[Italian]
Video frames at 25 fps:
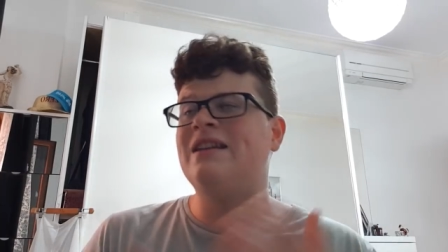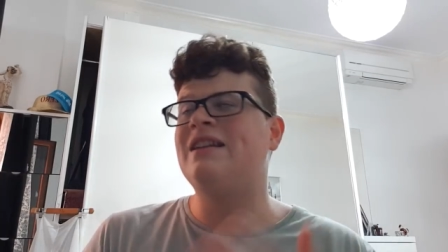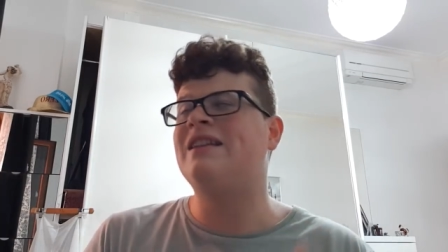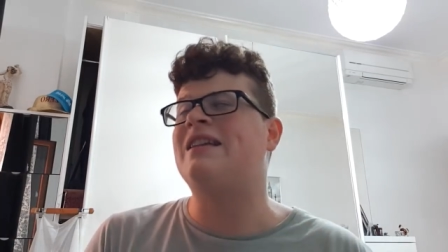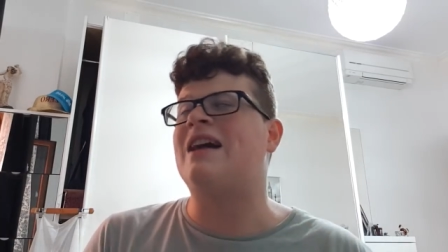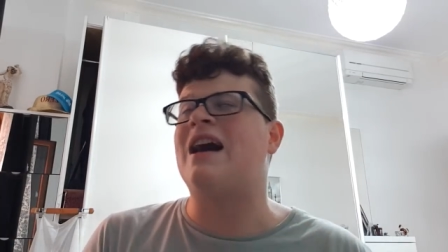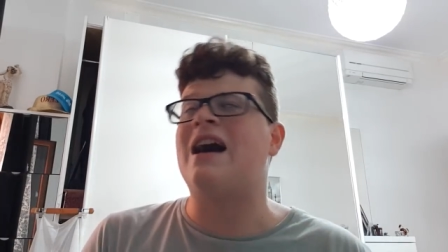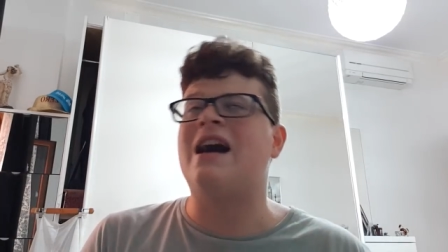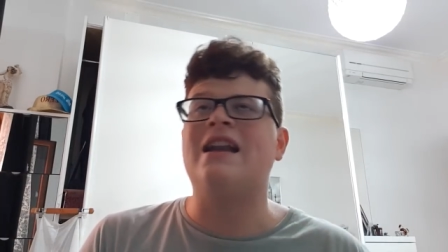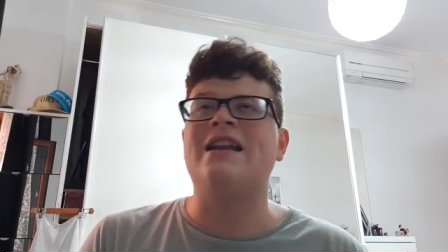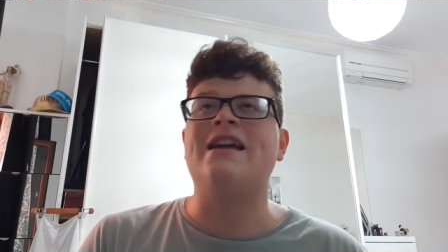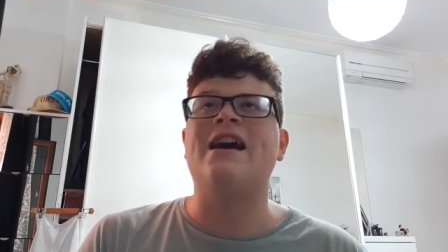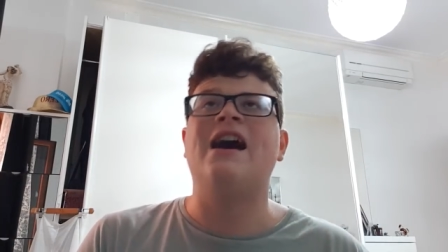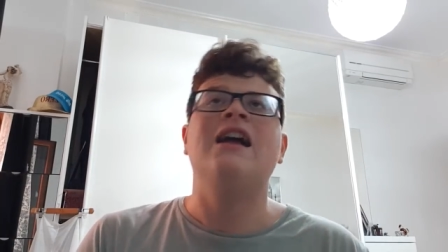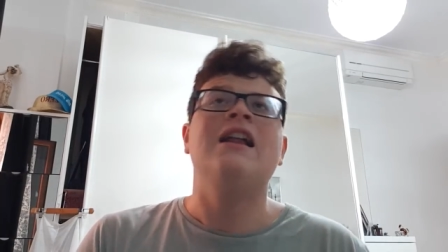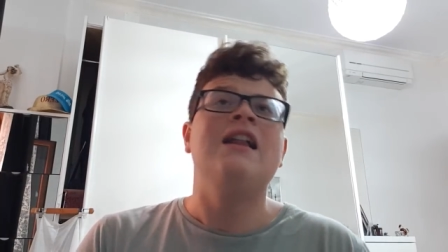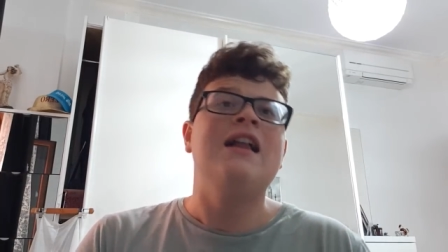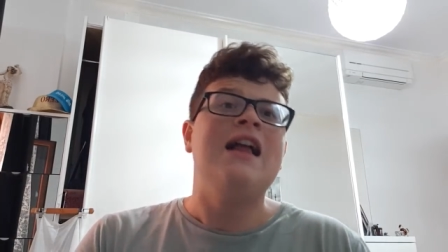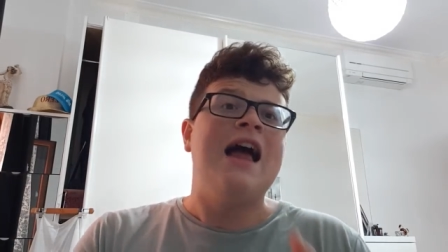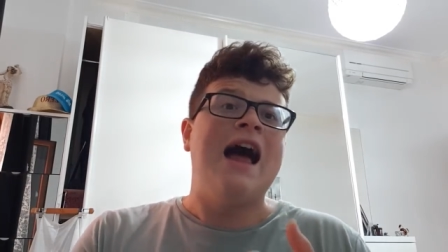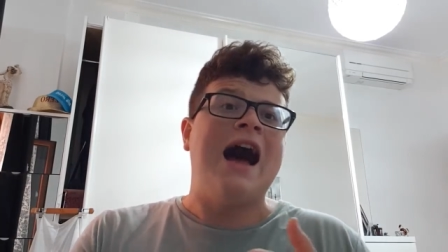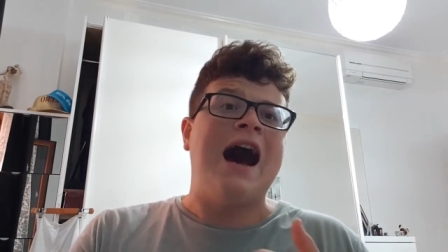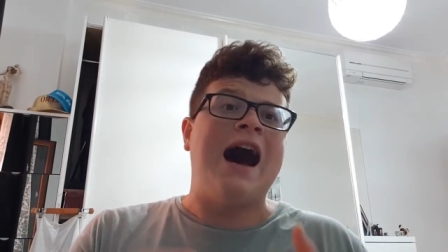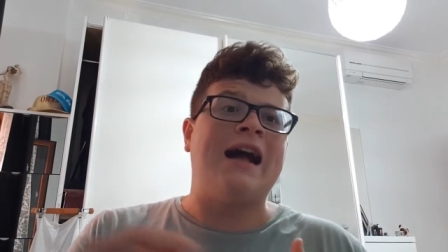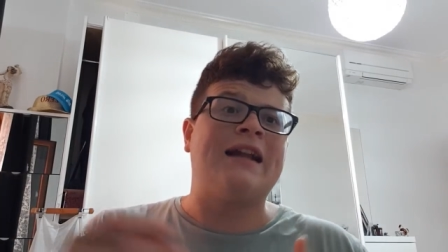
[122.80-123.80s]
in Italia,
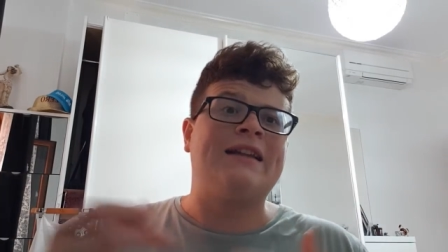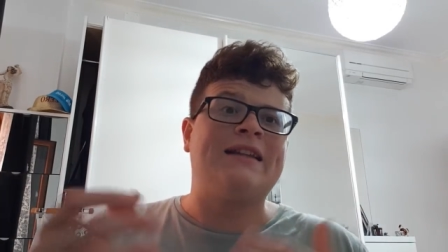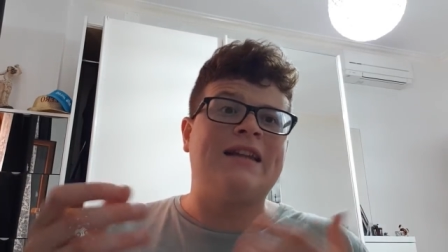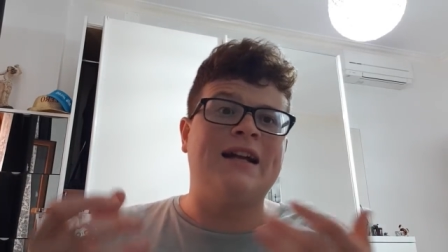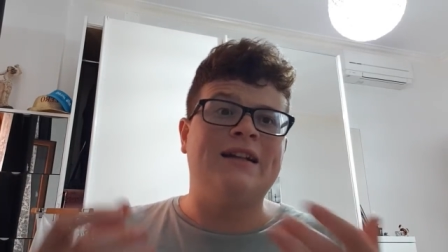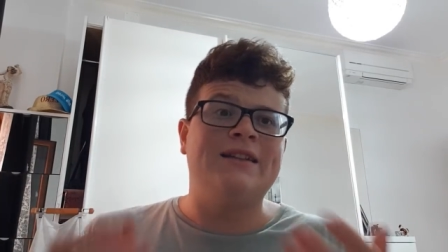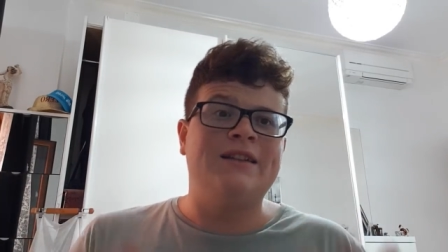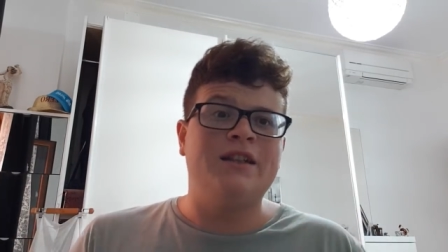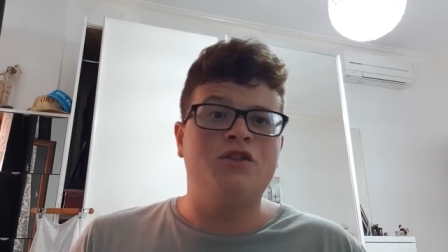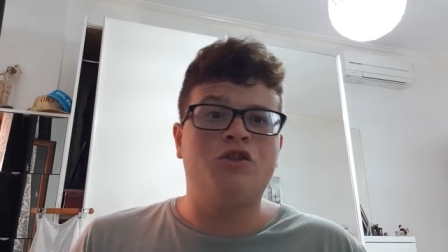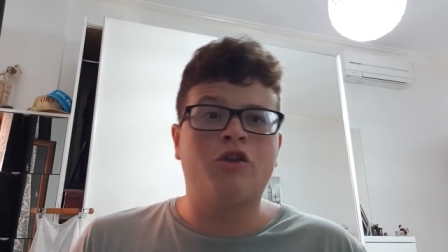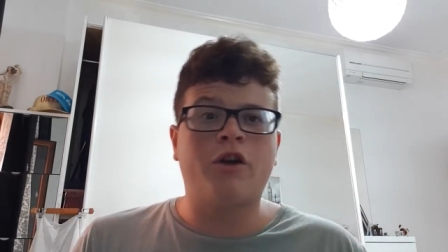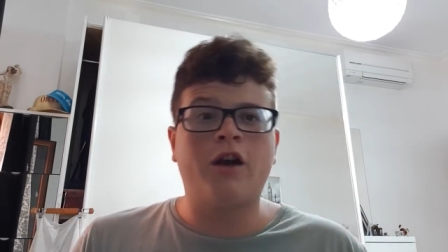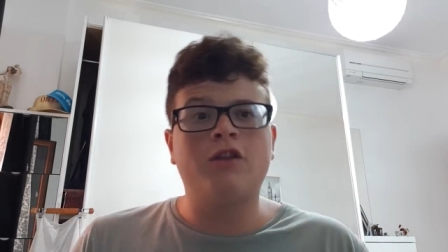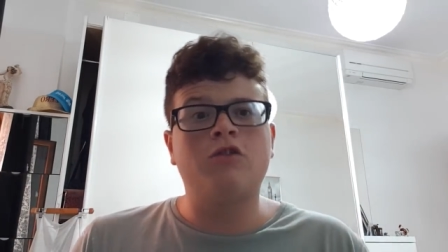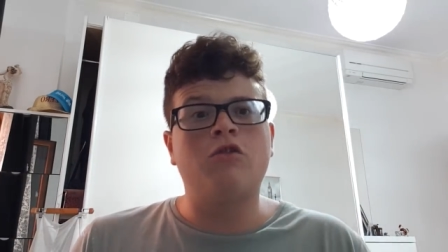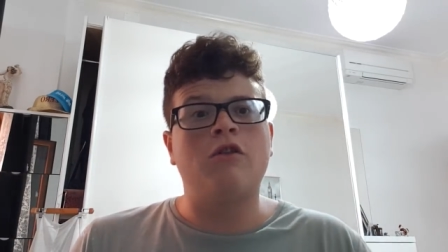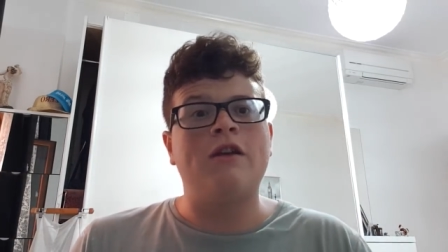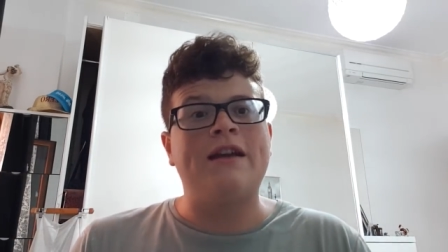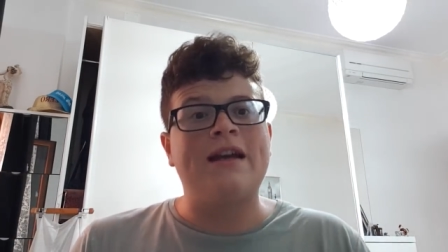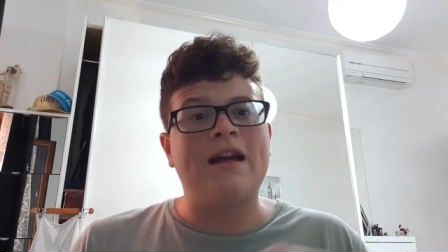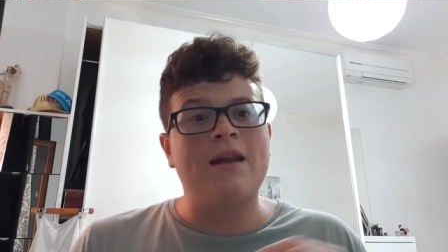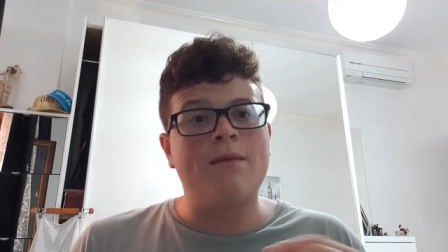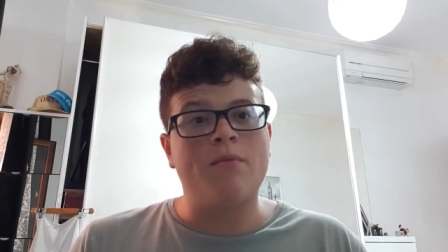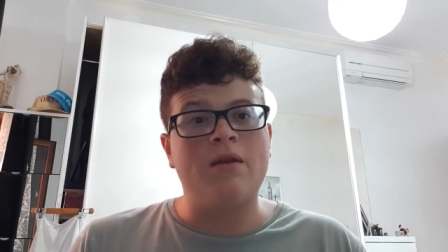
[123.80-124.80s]
ha tanti
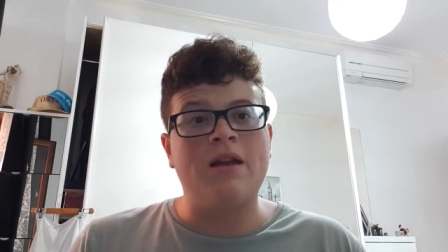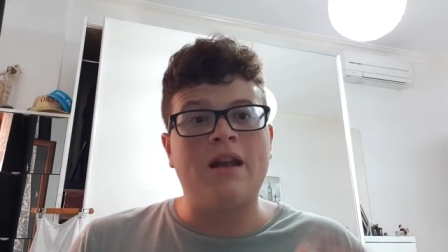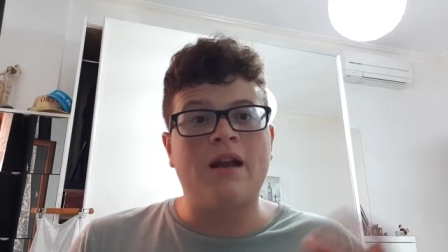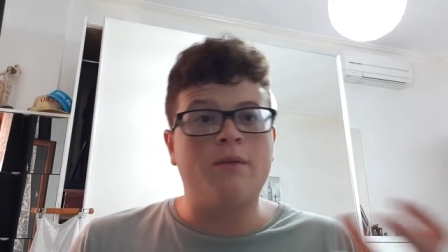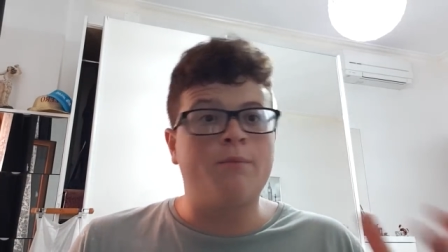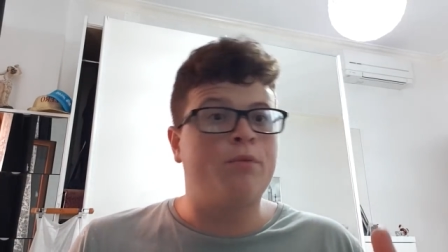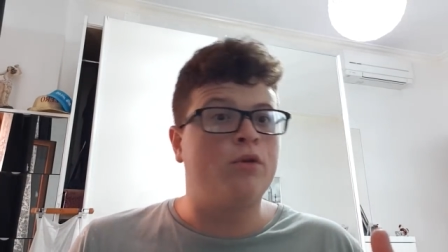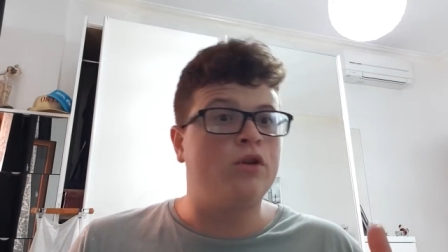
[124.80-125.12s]
giocatori che al Milan